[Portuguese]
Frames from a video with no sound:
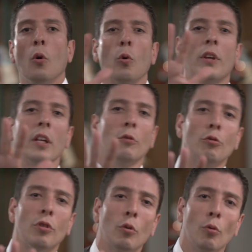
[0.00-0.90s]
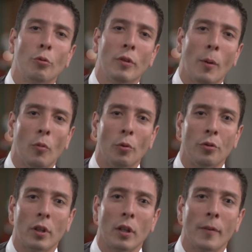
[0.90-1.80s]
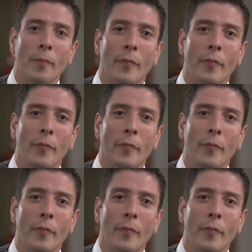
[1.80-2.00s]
o quinto segundo da música.